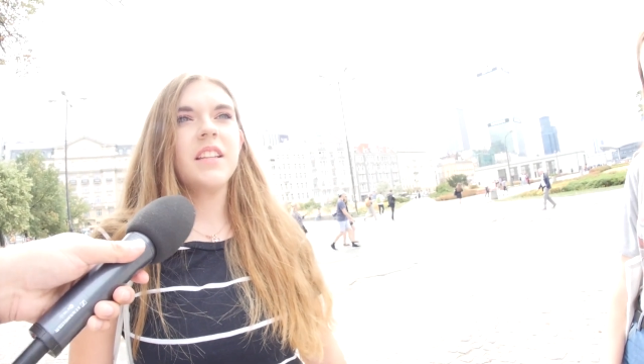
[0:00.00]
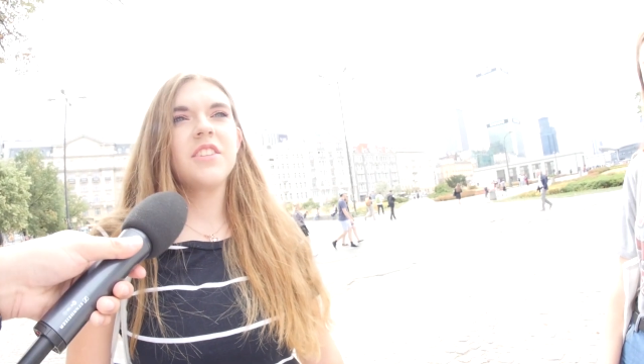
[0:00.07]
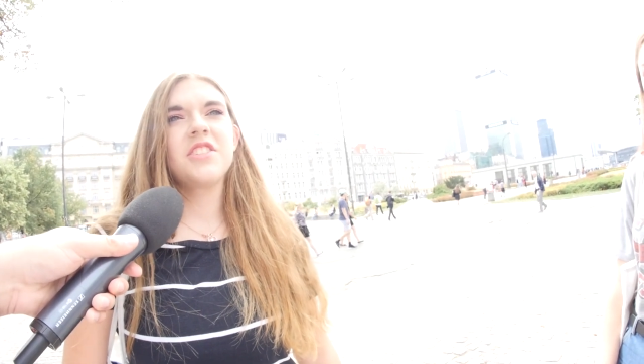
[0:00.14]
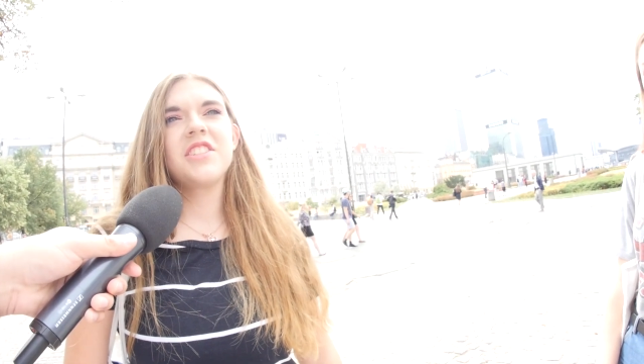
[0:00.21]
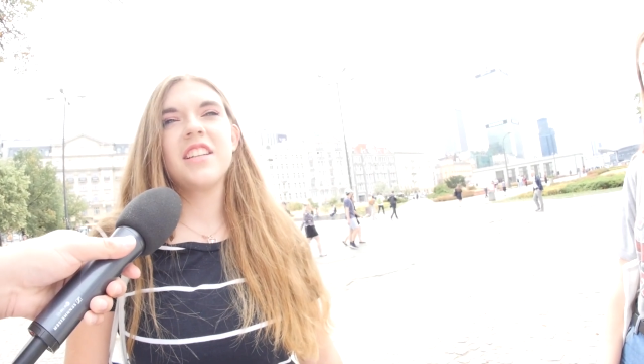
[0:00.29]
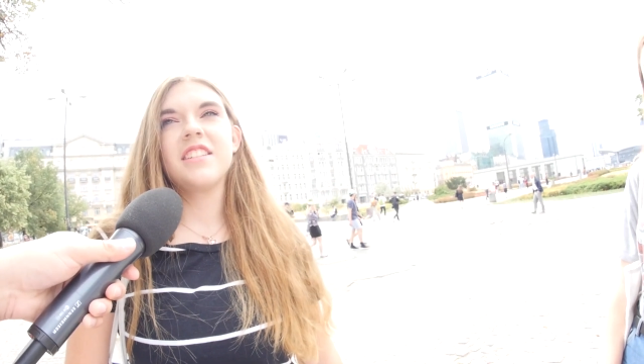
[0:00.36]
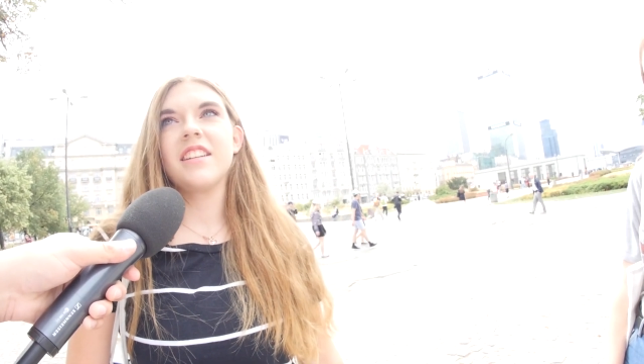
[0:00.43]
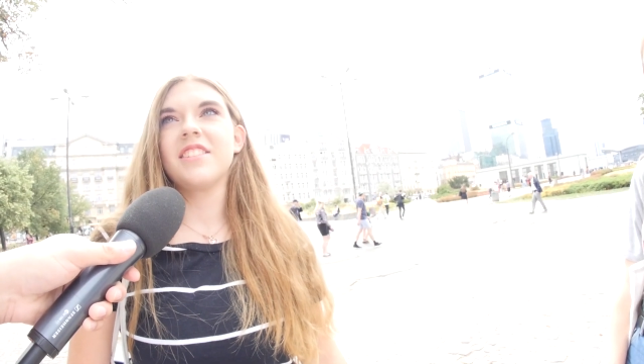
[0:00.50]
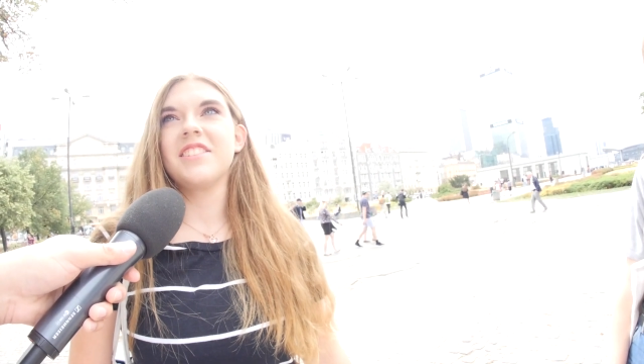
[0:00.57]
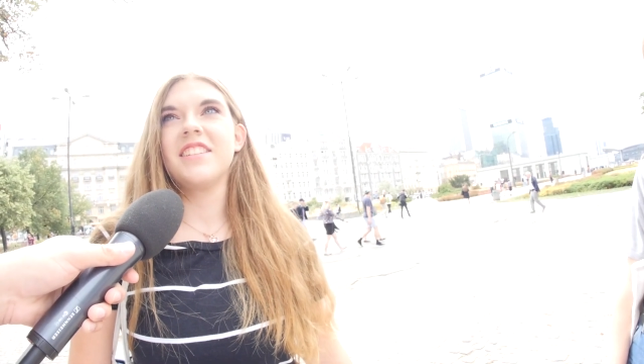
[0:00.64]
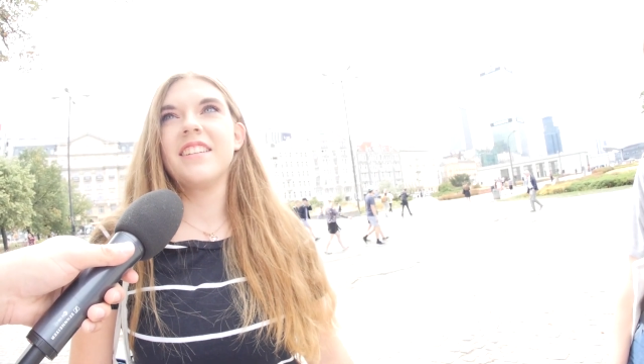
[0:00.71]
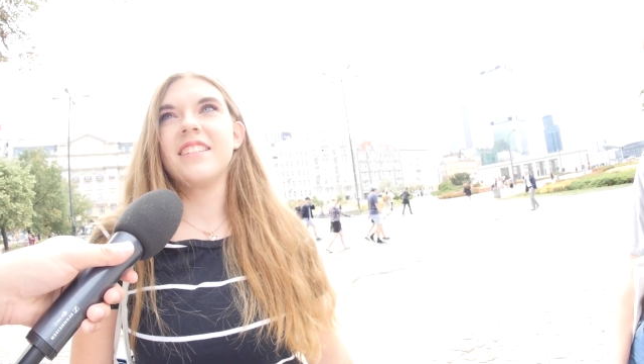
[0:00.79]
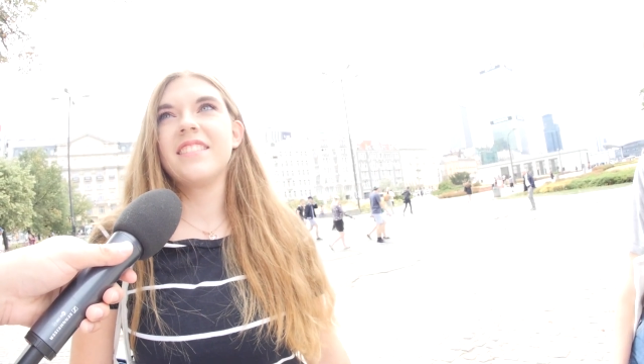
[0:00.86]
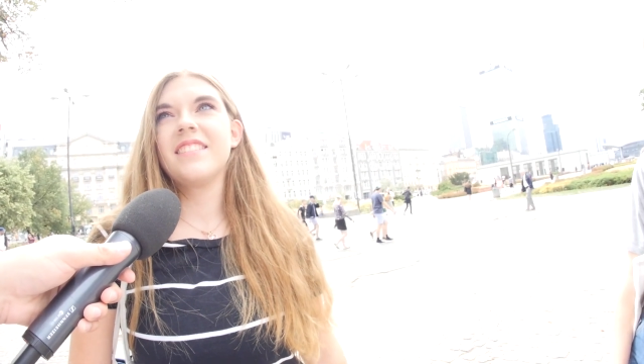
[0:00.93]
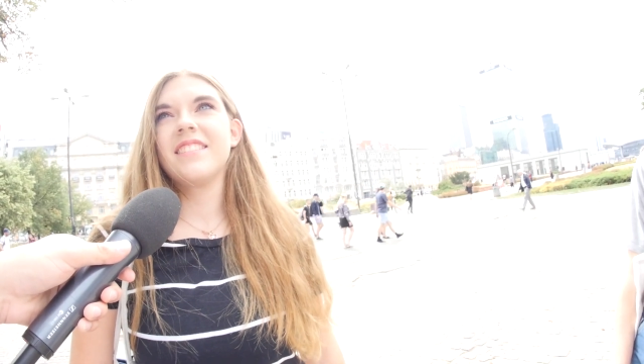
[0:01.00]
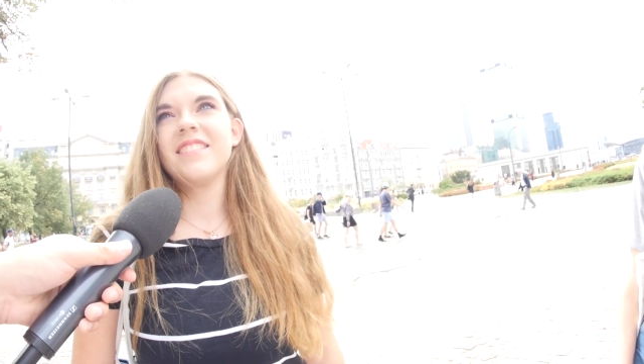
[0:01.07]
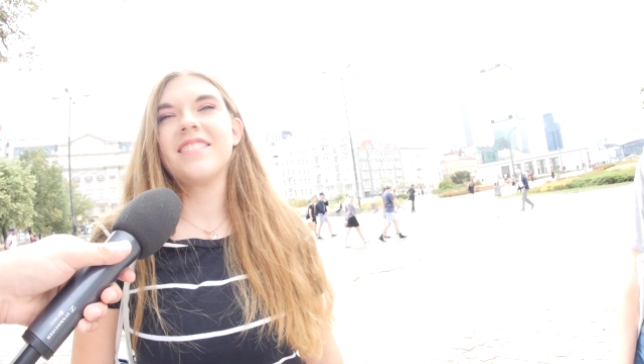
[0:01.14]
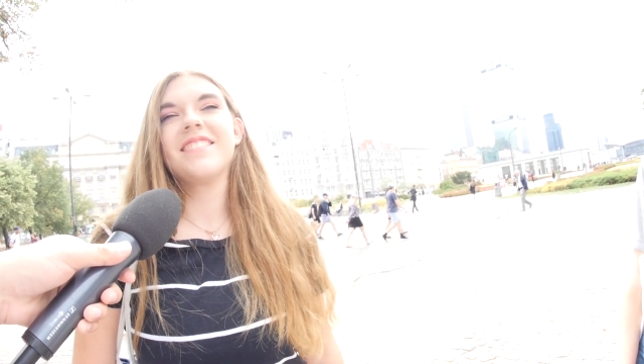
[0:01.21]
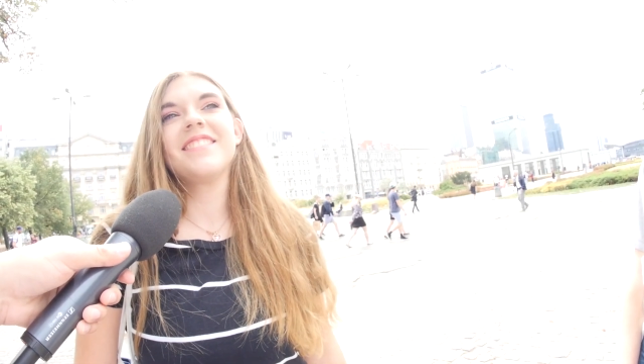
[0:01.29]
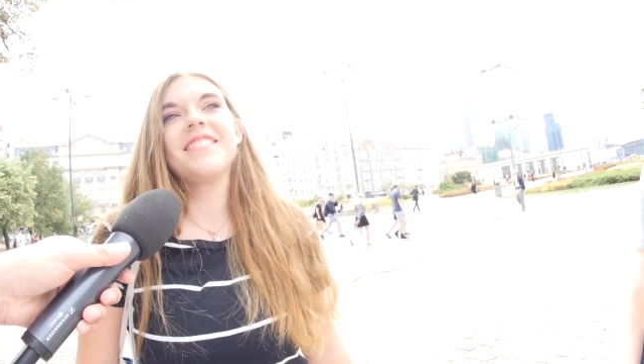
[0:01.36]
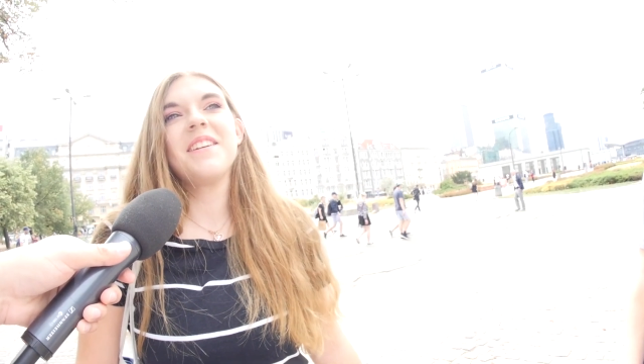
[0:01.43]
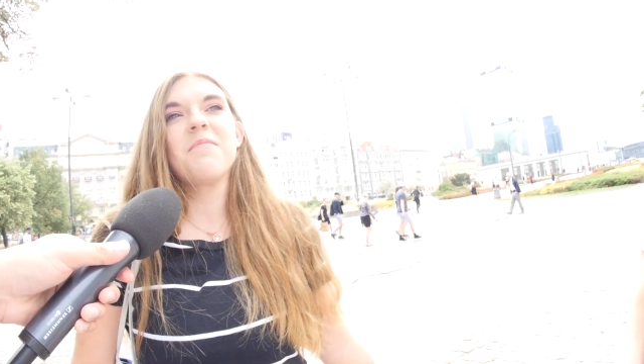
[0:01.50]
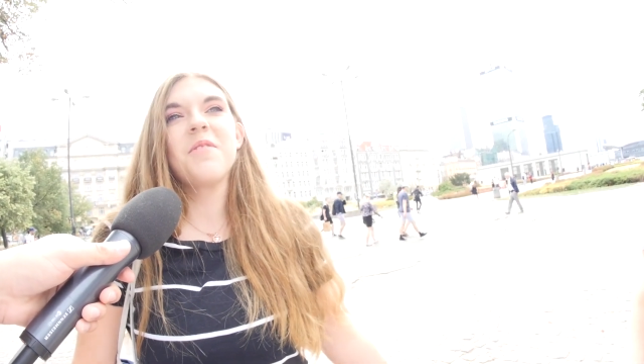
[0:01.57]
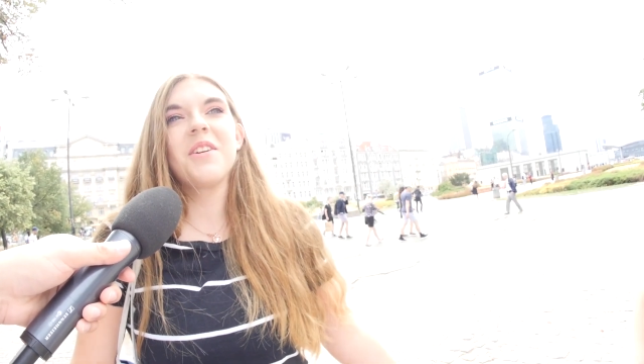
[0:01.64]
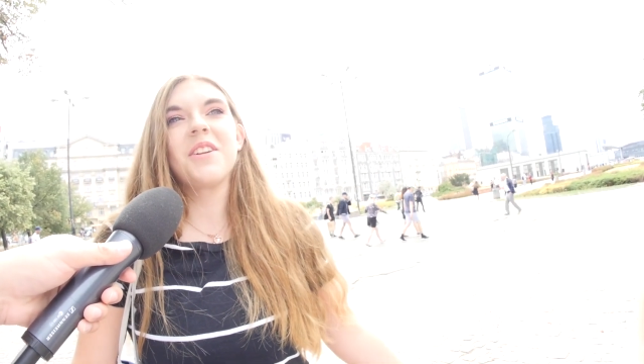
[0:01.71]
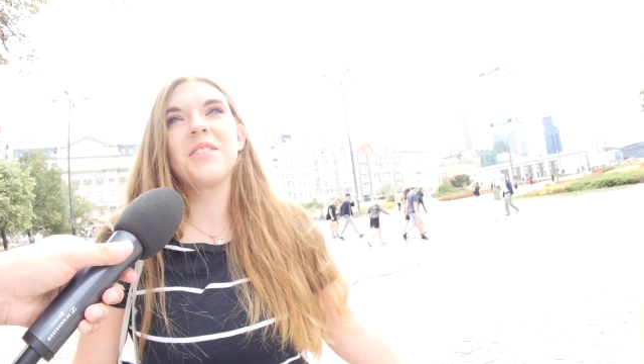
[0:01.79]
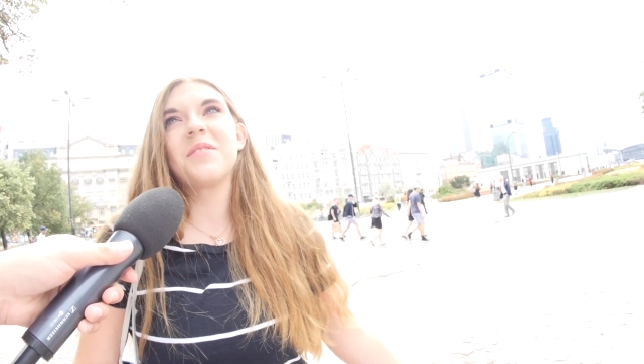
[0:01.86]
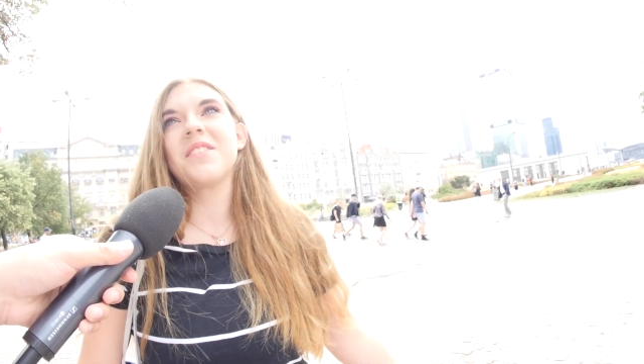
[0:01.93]
Nie no, szczerze to nie. No nie
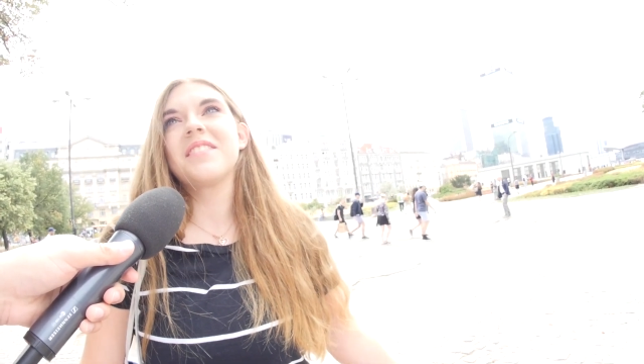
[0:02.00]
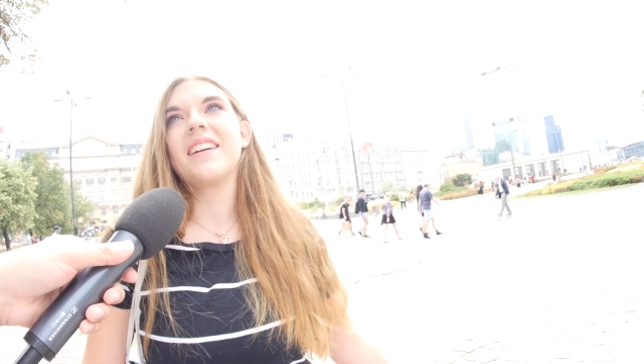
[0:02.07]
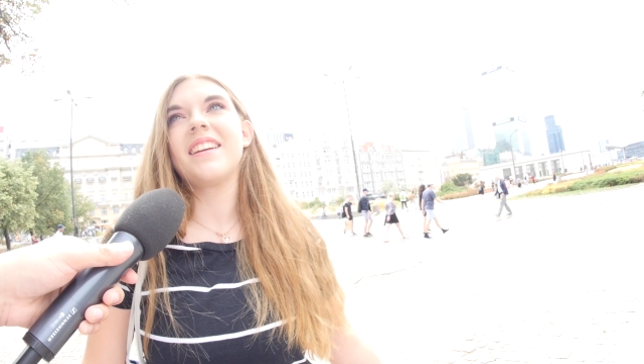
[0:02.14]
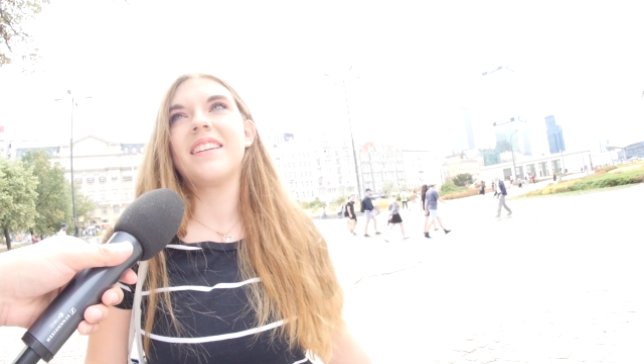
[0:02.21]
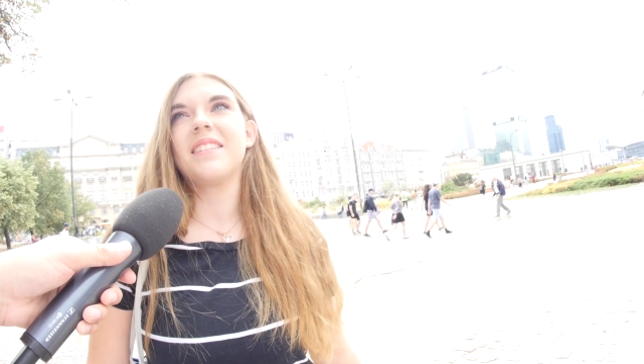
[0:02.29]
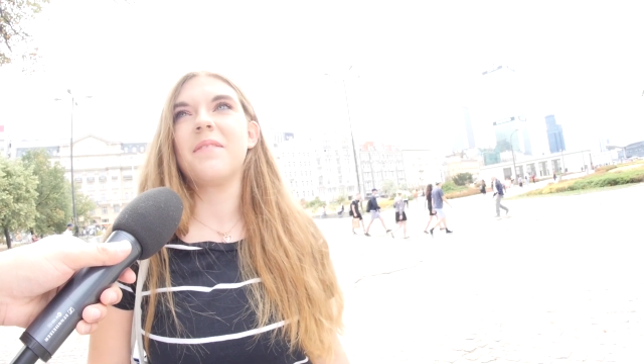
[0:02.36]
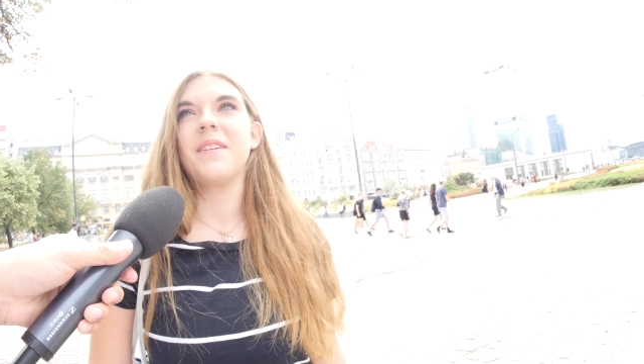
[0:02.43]
było rozwiązania